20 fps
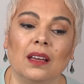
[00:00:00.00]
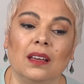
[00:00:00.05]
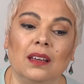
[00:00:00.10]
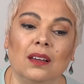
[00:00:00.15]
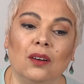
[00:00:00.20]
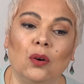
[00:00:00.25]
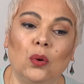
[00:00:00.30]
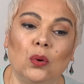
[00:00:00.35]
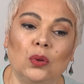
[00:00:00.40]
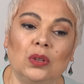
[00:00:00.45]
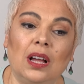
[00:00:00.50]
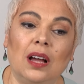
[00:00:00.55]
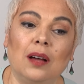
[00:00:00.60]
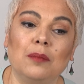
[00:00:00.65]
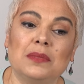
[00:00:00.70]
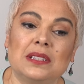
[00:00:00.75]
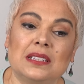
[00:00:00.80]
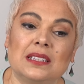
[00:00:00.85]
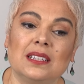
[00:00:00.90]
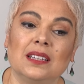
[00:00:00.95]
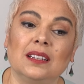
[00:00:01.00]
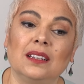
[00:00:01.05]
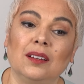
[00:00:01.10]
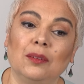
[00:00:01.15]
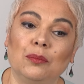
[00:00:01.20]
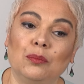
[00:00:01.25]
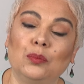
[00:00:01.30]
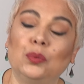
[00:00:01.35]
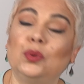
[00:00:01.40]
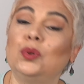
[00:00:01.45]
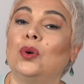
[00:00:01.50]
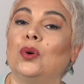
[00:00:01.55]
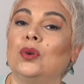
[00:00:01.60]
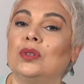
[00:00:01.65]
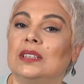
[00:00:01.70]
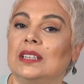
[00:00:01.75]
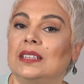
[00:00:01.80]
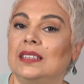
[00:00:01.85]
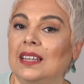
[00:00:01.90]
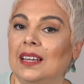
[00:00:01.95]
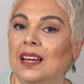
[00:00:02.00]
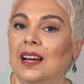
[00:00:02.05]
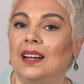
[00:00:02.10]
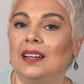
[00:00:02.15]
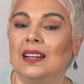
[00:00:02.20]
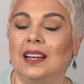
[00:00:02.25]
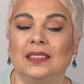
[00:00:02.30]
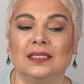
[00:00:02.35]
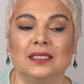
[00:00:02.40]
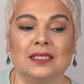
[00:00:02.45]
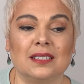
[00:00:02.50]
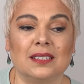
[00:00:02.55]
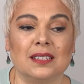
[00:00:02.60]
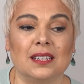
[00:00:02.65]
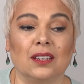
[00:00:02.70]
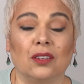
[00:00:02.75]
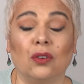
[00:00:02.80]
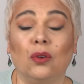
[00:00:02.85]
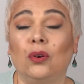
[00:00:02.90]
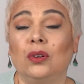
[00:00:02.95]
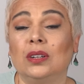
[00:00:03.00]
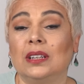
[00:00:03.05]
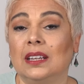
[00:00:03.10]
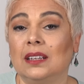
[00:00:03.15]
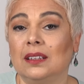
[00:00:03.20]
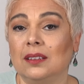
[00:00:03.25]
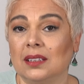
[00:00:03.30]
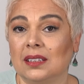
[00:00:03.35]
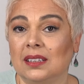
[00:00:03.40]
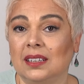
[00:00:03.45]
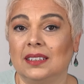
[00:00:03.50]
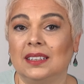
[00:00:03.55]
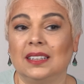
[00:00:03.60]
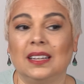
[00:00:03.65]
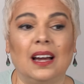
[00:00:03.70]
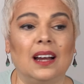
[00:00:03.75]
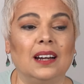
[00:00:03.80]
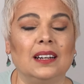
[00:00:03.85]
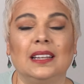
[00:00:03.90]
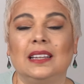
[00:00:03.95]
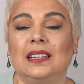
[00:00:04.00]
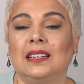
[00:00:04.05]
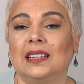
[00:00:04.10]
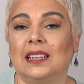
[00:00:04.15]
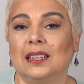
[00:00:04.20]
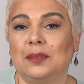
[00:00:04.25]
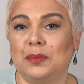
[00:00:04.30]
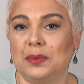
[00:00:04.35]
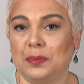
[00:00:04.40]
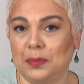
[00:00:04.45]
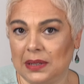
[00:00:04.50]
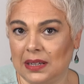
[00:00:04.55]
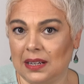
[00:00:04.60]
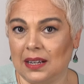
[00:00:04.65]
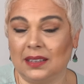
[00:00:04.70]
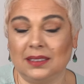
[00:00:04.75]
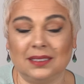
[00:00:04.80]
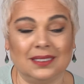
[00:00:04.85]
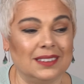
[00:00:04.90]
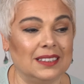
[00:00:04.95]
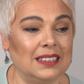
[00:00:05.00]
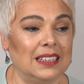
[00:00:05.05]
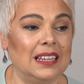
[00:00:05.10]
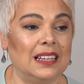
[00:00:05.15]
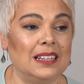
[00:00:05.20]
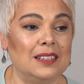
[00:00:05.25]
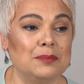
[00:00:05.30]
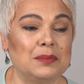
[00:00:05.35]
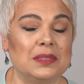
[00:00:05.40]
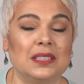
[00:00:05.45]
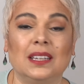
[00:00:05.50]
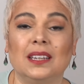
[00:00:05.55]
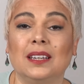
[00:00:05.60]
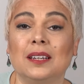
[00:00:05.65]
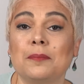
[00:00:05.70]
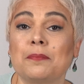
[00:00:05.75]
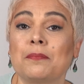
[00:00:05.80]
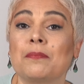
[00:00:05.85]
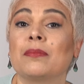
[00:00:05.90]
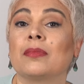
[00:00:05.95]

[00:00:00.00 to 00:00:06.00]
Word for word: E, oğlağımızı bu yönde değerlendirirsek, örneğin kariyerle ilgili bir plan diyelim ki,